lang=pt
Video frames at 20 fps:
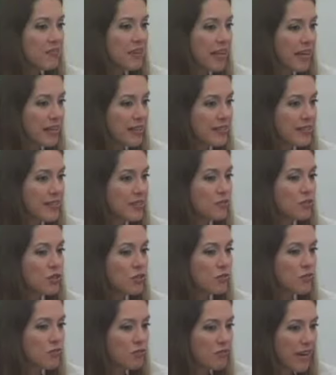revelação
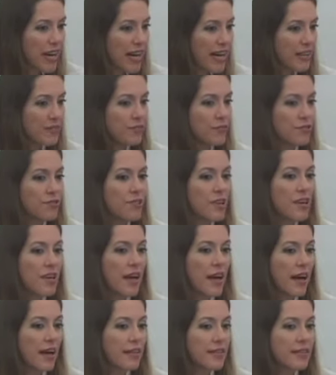de fatos
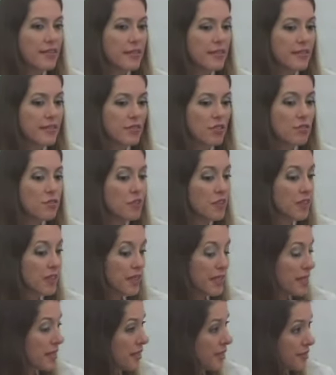assim
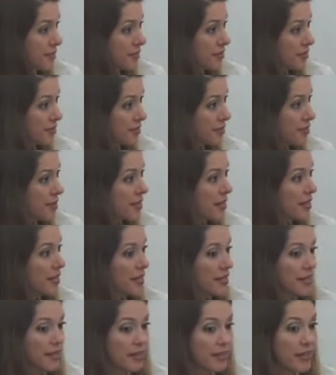diferentes
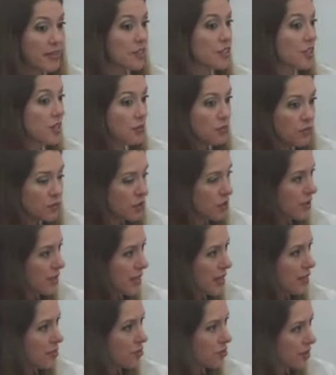e até
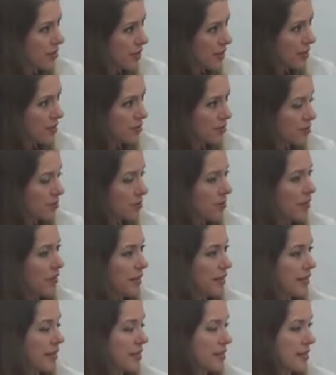extraordinários dentro
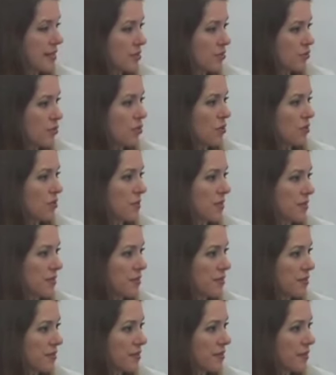dessas
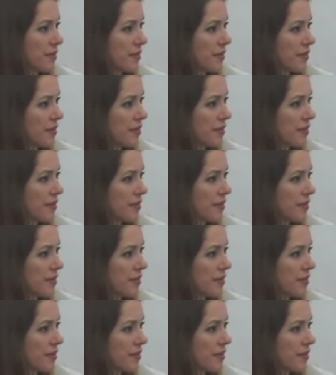obras?